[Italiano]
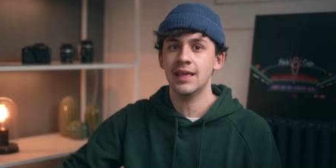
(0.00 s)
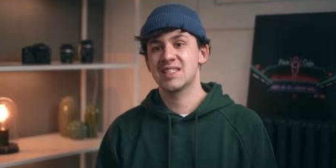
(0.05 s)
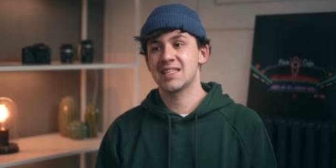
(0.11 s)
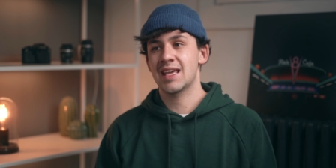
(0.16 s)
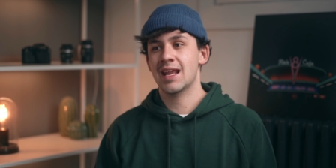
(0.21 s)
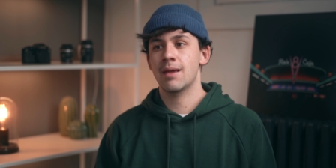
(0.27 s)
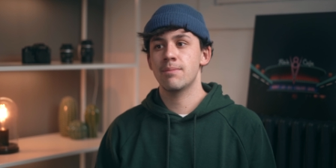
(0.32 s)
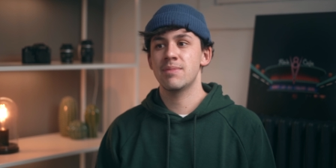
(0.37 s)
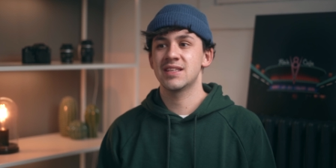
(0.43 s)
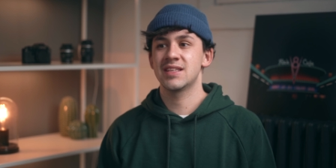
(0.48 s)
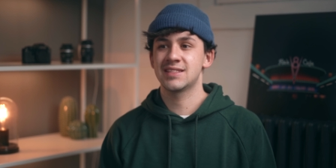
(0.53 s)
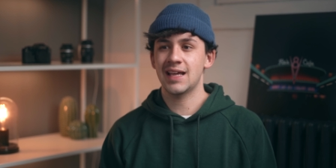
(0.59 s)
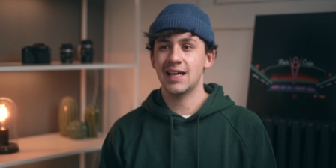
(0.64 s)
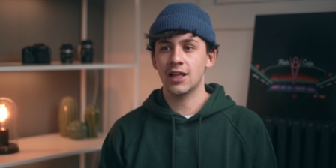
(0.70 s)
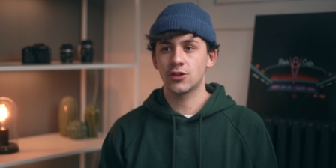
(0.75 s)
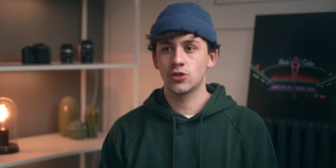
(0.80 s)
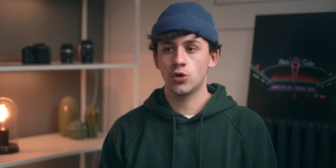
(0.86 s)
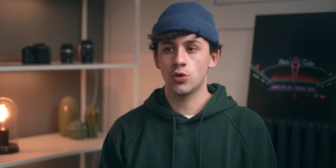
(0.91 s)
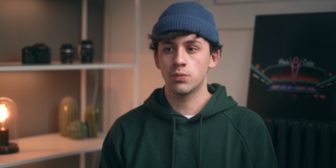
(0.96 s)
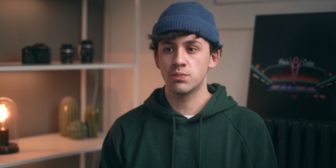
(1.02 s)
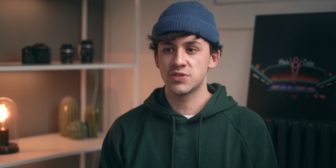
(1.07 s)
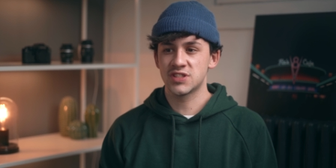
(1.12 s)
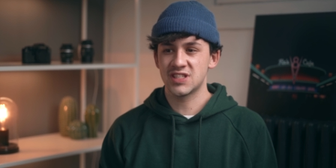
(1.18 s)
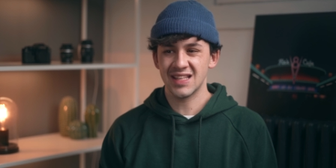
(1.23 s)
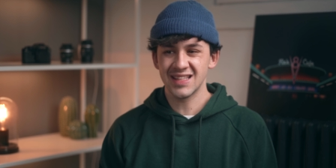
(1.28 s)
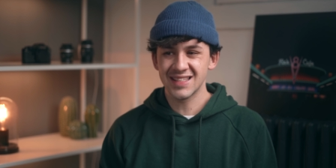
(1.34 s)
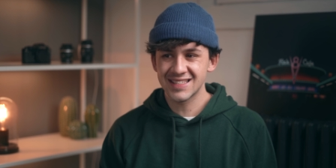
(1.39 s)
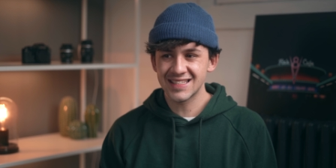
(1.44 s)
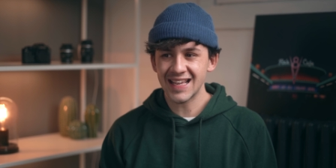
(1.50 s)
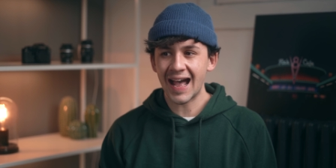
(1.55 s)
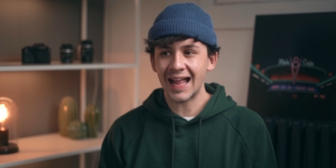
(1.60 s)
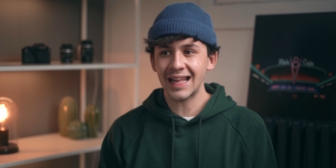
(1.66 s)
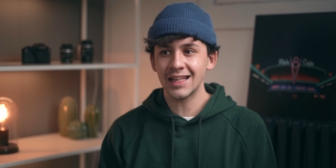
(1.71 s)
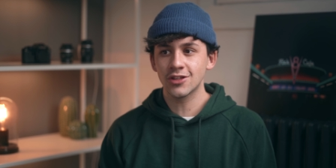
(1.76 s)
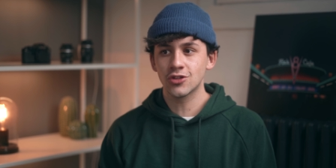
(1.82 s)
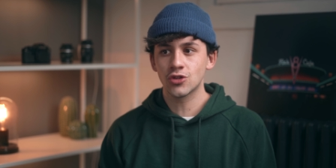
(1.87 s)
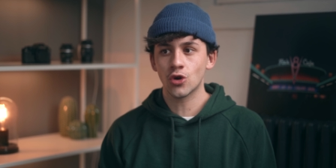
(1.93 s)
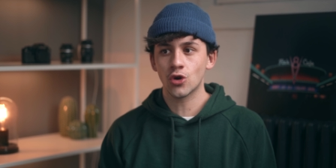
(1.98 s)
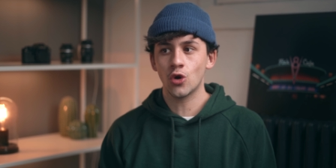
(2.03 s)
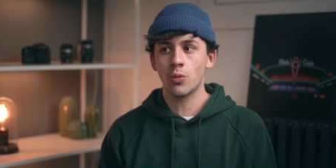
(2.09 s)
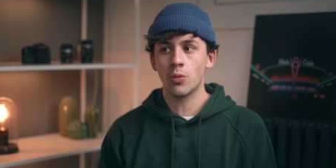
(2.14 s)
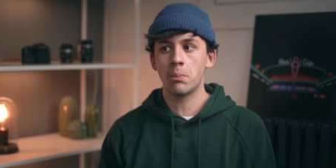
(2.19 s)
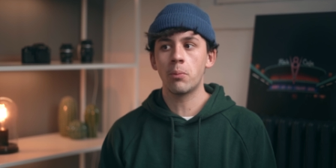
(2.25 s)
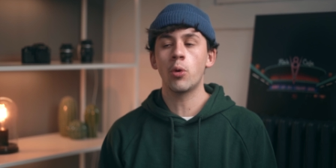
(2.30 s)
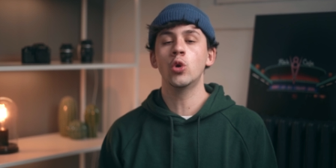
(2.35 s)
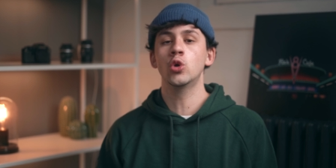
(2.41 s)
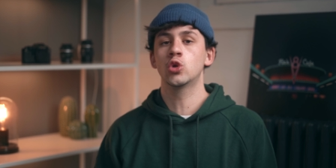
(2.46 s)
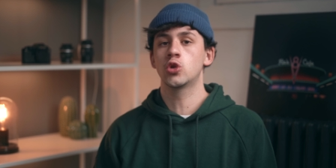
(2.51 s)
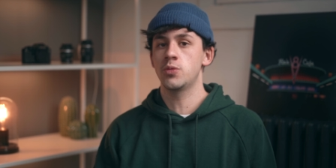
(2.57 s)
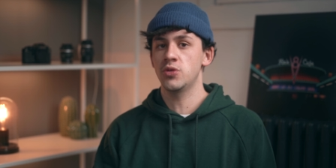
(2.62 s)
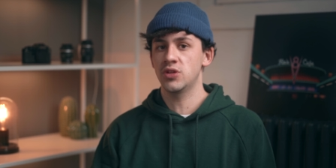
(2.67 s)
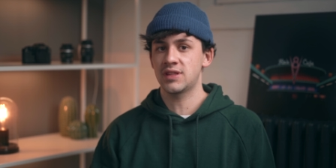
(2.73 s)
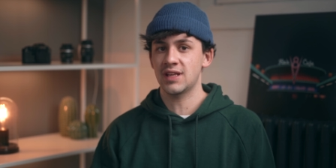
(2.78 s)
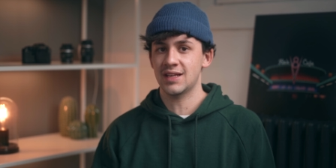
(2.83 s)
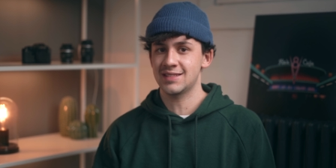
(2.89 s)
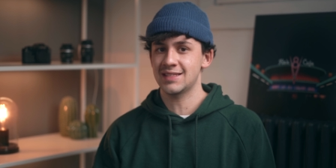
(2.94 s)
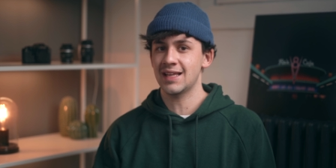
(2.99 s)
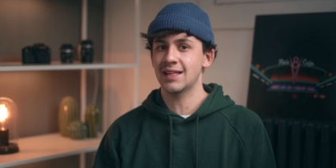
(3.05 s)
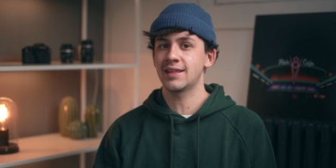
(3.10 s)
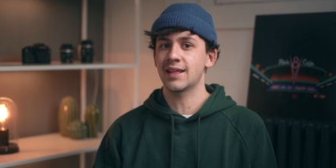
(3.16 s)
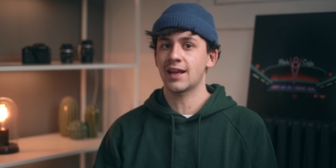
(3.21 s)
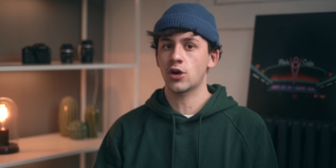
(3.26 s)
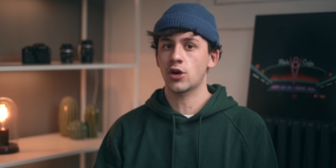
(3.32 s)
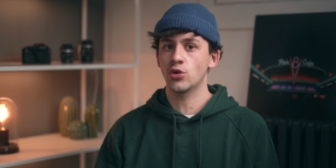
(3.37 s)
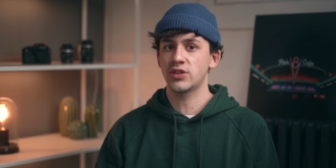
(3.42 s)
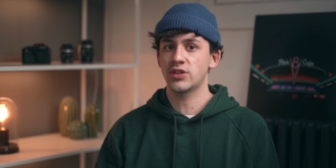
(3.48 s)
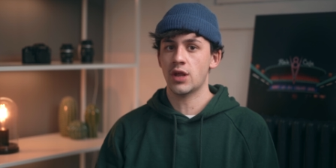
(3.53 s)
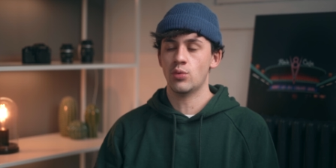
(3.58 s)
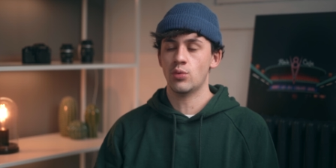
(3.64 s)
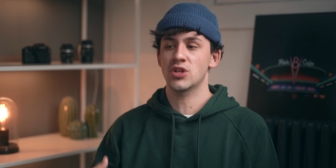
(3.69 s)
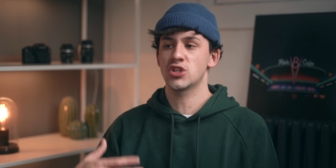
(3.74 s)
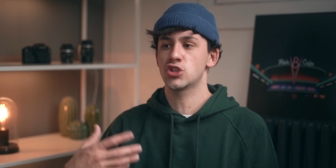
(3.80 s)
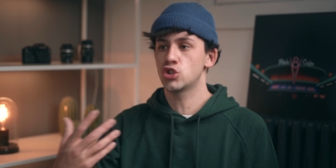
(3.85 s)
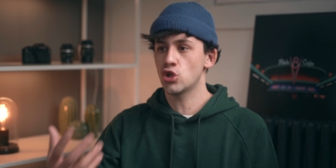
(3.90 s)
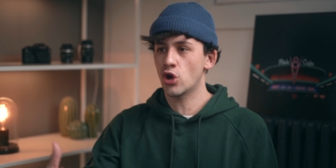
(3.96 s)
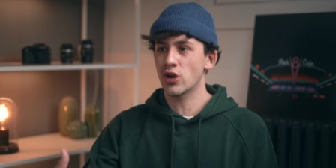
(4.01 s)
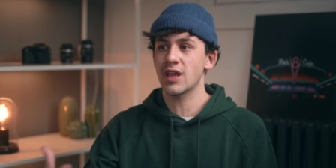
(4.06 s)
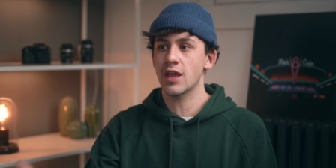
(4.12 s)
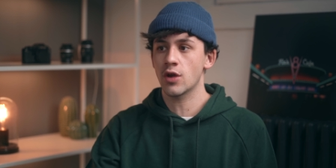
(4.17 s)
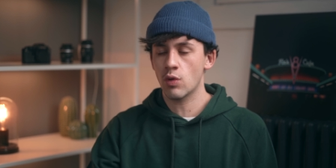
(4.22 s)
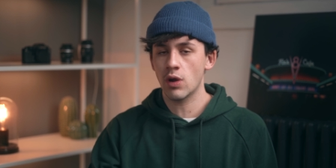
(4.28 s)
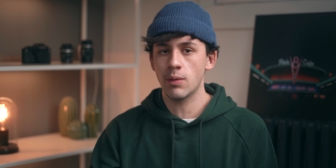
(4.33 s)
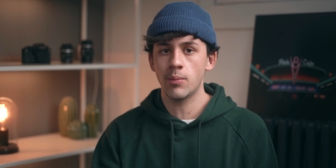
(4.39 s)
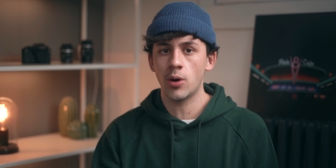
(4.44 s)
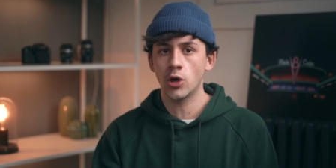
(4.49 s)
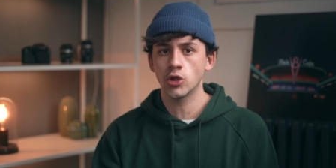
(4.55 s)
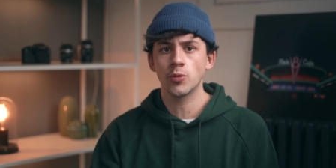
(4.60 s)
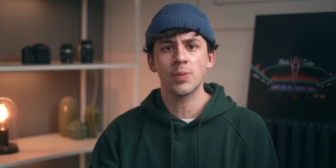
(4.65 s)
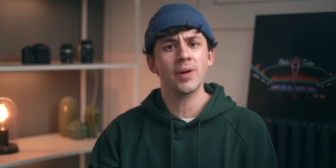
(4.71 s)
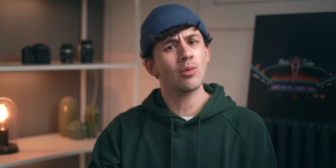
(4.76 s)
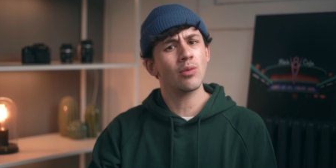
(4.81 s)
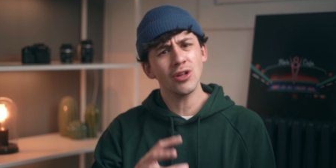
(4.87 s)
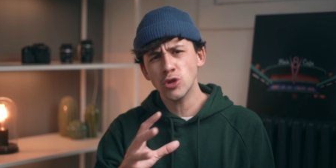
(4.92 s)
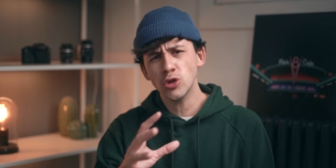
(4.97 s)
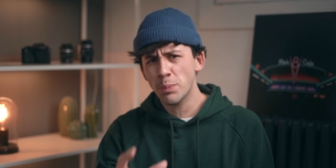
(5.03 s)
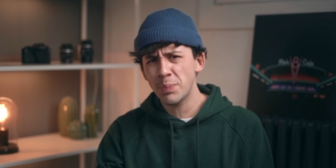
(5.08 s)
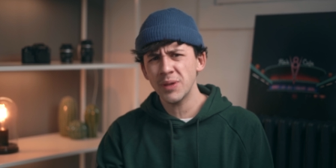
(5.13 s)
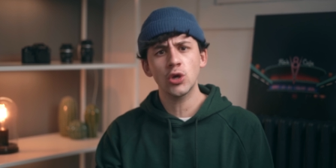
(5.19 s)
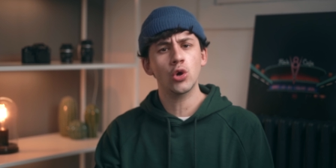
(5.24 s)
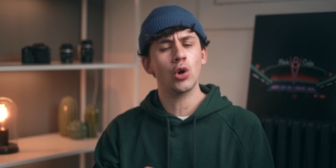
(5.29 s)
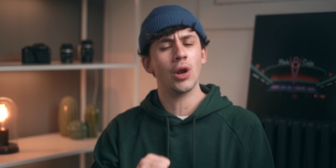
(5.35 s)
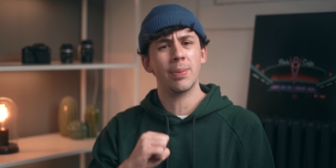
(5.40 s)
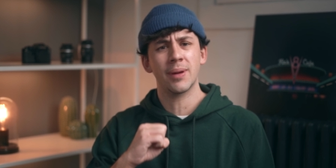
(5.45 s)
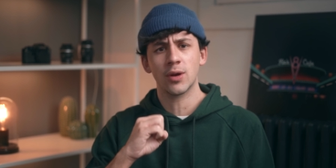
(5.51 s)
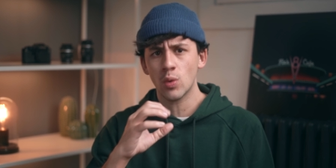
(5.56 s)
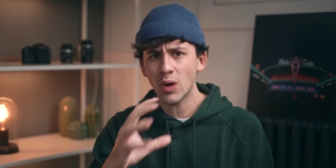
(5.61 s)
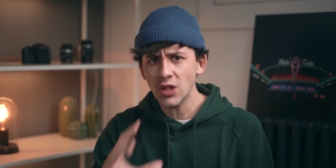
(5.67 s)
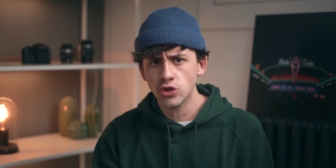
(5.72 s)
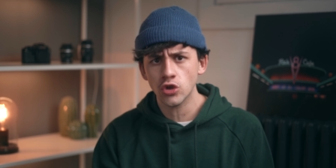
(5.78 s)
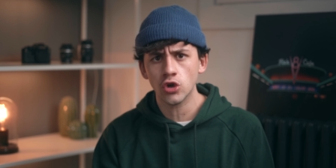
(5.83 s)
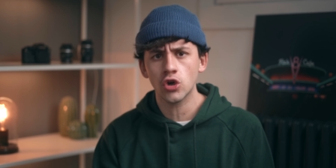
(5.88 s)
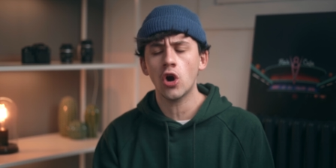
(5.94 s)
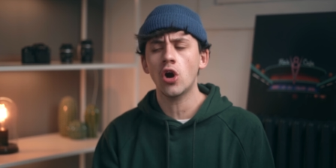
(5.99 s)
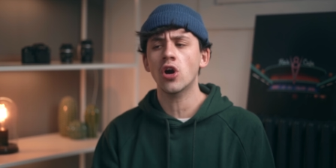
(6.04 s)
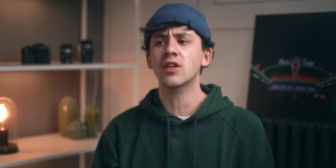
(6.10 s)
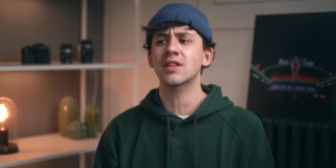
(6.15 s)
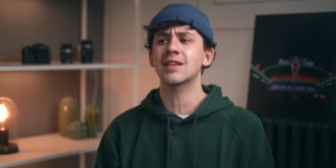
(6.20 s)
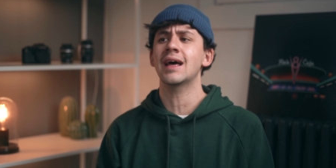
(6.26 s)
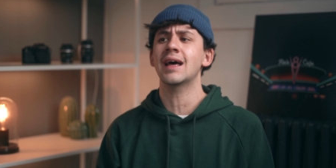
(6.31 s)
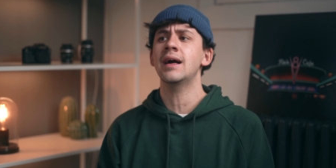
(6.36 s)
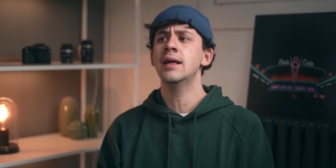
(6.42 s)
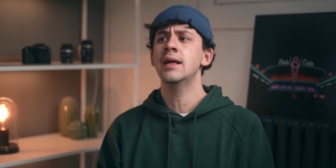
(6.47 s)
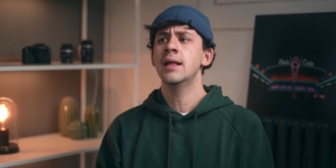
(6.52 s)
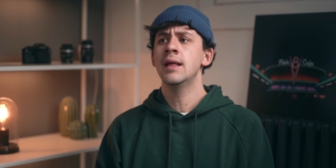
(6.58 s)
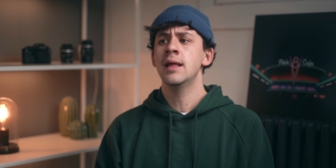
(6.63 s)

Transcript: sarebbe stato senz'altro molto più interessante raccontare una storia in quel modo, per quanto piccola, per quanto corta